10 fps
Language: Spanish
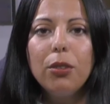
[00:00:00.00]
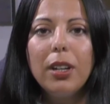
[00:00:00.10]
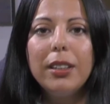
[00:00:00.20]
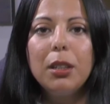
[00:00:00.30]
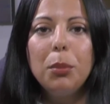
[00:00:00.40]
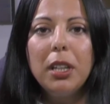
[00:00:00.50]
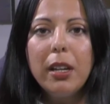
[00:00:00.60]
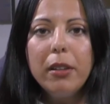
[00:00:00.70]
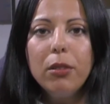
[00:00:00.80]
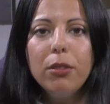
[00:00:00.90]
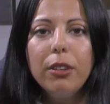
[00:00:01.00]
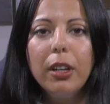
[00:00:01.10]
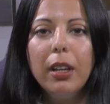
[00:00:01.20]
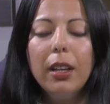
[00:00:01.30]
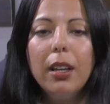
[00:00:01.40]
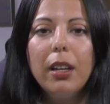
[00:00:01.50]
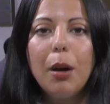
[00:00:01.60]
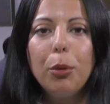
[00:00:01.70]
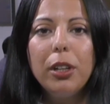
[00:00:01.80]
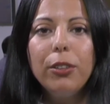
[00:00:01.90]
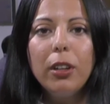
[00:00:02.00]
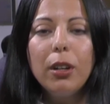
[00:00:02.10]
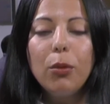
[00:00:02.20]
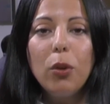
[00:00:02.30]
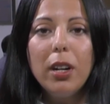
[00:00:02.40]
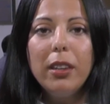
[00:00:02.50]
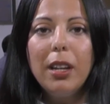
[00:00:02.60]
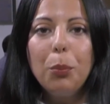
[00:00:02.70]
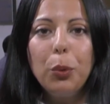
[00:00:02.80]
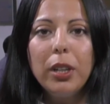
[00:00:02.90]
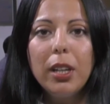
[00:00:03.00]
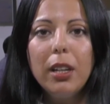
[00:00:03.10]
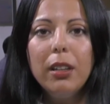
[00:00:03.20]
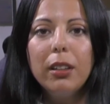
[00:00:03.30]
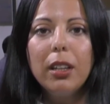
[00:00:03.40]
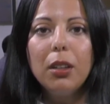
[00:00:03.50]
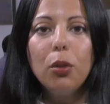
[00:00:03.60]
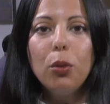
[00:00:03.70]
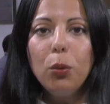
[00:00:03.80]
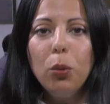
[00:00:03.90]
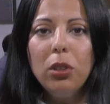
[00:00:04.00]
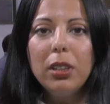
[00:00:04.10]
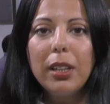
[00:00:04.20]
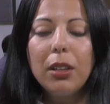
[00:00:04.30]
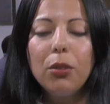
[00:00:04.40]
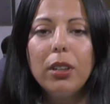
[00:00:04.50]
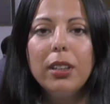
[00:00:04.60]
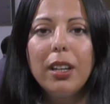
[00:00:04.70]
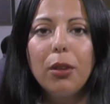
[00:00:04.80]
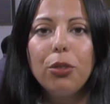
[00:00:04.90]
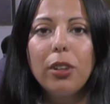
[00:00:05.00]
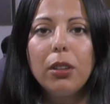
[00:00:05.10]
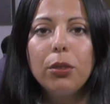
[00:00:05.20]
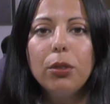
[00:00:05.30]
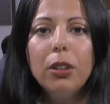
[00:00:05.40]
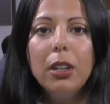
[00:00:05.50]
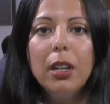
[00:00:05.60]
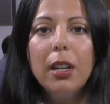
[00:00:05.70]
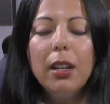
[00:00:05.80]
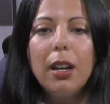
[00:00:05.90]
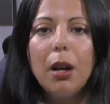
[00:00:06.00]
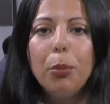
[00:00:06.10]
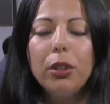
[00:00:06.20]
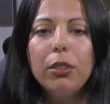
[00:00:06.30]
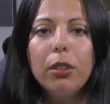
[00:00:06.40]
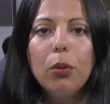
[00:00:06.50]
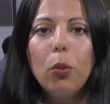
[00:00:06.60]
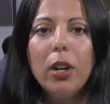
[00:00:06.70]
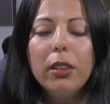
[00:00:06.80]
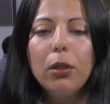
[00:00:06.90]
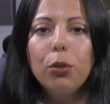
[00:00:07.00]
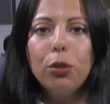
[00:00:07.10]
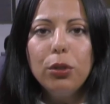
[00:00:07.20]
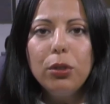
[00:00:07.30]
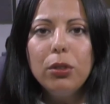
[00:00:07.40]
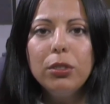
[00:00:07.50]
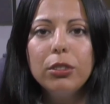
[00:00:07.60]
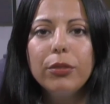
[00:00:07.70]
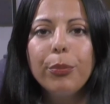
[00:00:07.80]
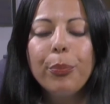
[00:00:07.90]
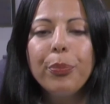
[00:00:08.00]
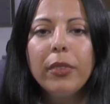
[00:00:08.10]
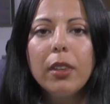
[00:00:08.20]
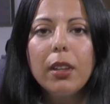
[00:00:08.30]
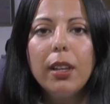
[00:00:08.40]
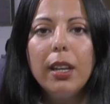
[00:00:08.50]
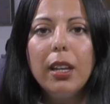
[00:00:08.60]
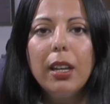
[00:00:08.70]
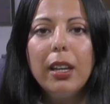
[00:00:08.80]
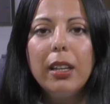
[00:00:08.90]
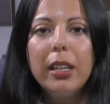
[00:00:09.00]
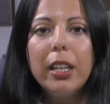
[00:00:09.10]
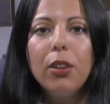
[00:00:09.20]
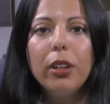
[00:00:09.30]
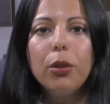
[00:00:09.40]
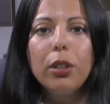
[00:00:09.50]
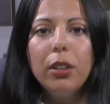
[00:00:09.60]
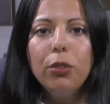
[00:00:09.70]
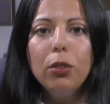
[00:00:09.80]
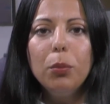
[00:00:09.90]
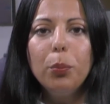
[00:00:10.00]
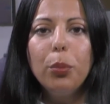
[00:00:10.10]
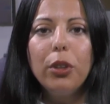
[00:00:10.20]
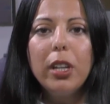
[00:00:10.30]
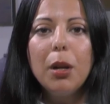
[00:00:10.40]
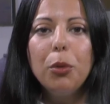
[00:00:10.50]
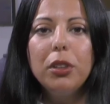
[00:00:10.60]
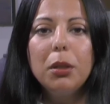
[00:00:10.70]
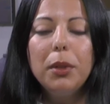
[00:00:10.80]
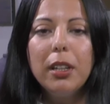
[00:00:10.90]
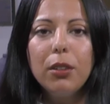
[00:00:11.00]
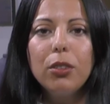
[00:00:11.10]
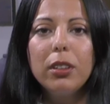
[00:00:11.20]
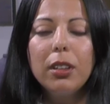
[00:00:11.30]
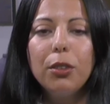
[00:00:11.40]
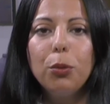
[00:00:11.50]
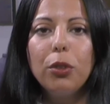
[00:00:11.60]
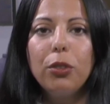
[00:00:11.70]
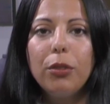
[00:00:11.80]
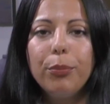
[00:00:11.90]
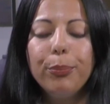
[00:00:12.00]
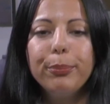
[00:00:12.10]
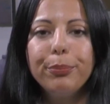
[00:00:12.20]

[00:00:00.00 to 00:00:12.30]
a terminarlo, a ponerse en el lugar de las mujeres que no nos gusta que nos estén acosando, a ponerse en el lugar de los otros. Eh, y creo que con eso podríamos terminar con esta situación.